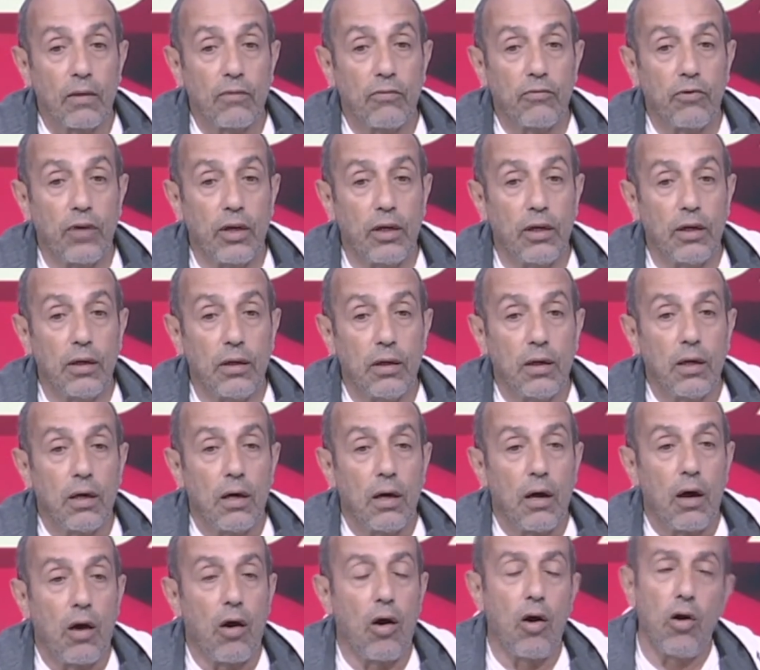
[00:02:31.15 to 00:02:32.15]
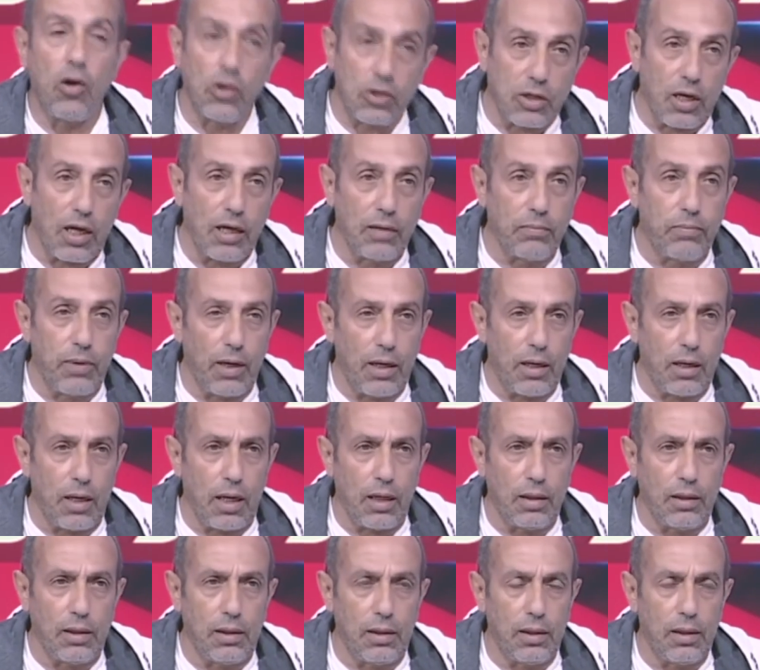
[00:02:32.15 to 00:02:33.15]
فانا اه ساعات بقى
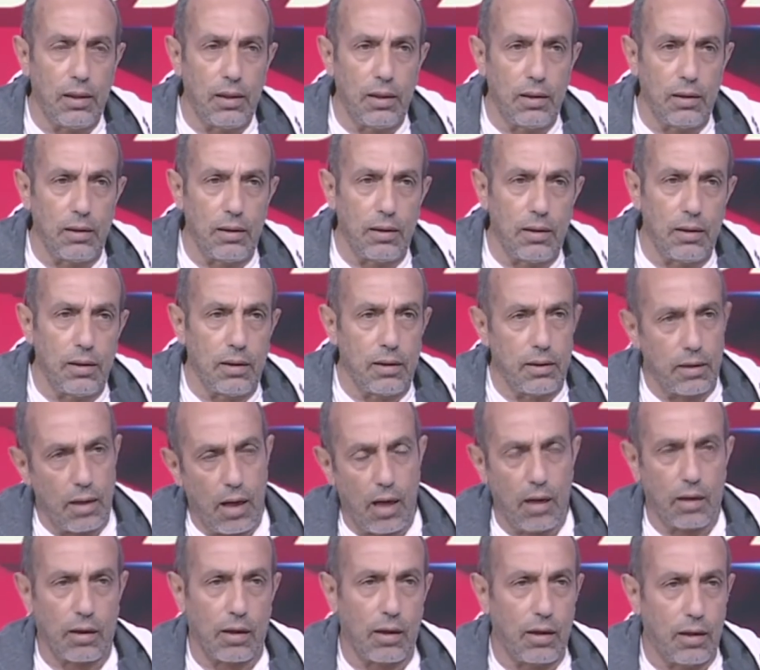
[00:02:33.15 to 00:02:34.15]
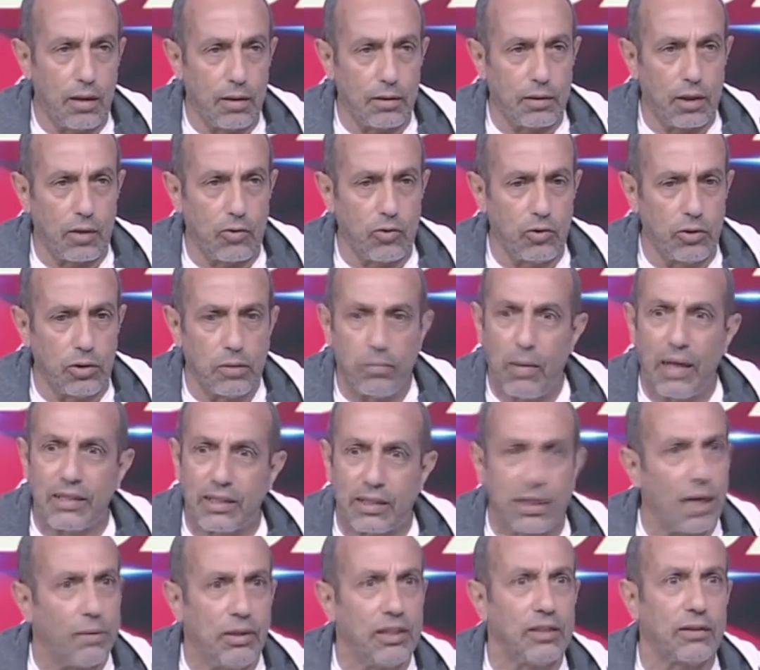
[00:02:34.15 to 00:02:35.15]
يعني ايه النعره تاخدني
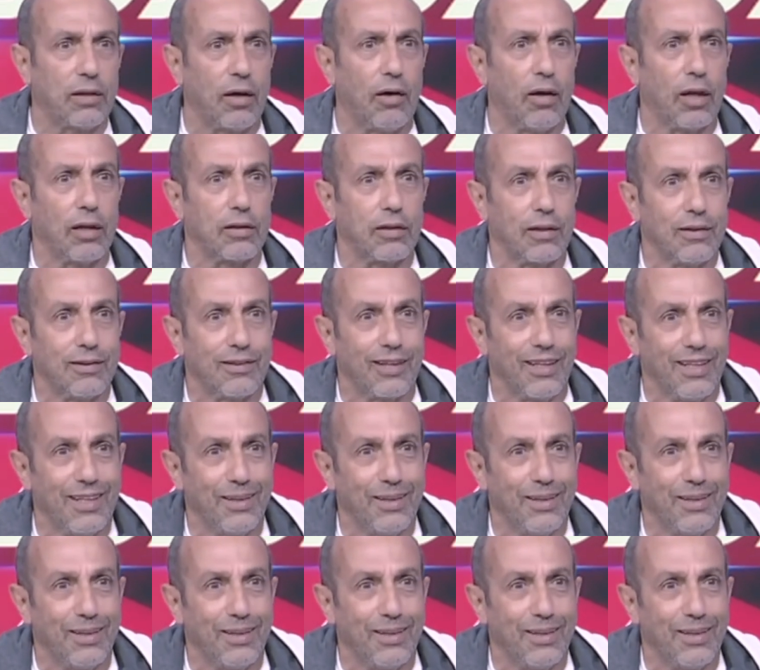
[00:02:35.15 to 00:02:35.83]
بس يا بنت غلط انت